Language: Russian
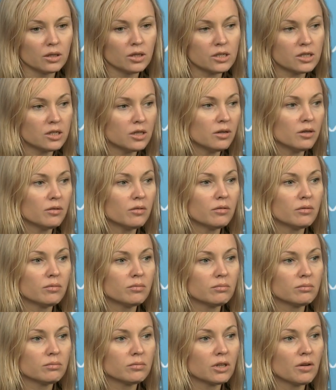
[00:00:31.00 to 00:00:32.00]
Если
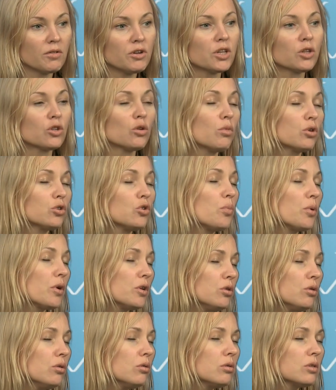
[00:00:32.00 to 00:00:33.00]
говорить о том, кто
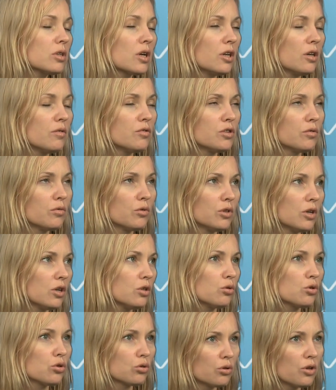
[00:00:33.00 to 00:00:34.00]
пройдет, скорее всего, да,
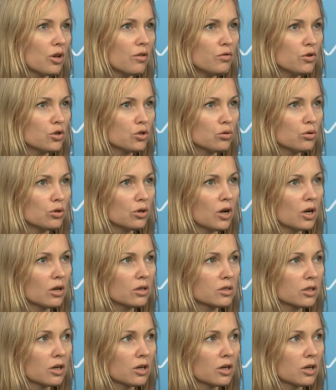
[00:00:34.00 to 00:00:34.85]
то, что я вижу и как,